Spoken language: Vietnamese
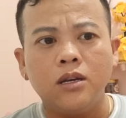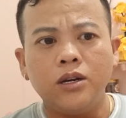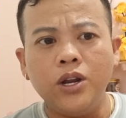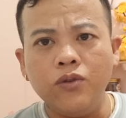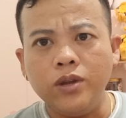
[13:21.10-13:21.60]

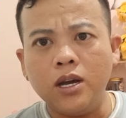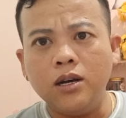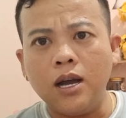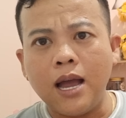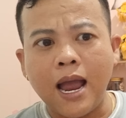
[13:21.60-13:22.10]
nếu
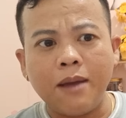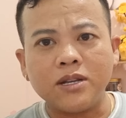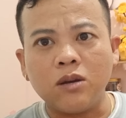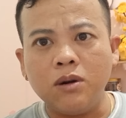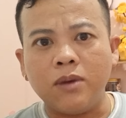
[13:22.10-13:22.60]
như ai mà
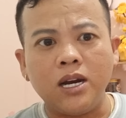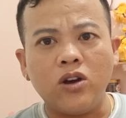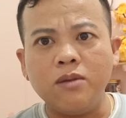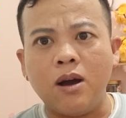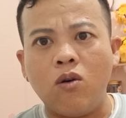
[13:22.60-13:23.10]
sống bên Mỹ đối
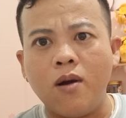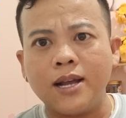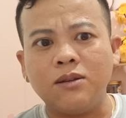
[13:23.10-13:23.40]
với bà Hoa